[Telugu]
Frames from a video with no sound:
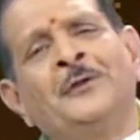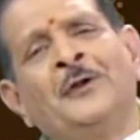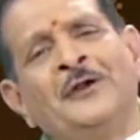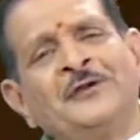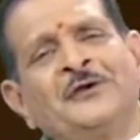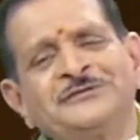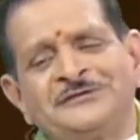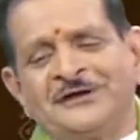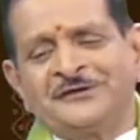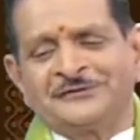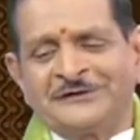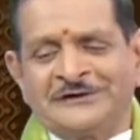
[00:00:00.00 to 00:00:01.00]

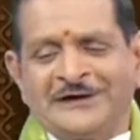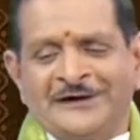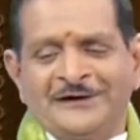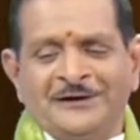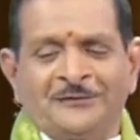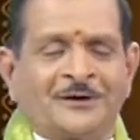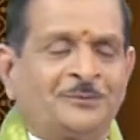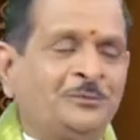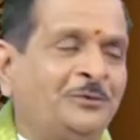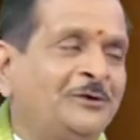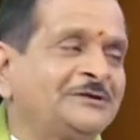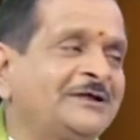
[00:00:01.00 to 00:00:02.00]
నోటికొచ్చినట్టు తిట్లన్నీ కూడా
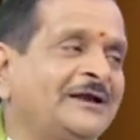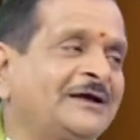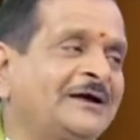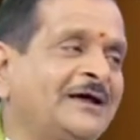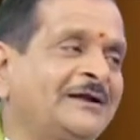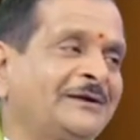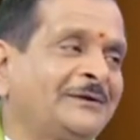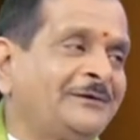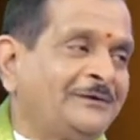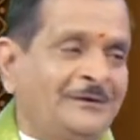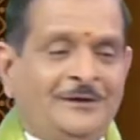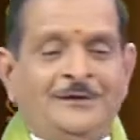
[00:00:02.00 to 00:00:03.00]
భోజన కాలంలో
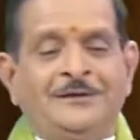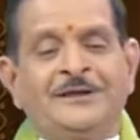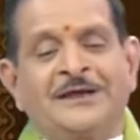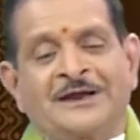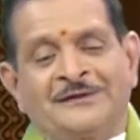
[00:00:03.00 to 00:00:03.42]
ఇక్కడ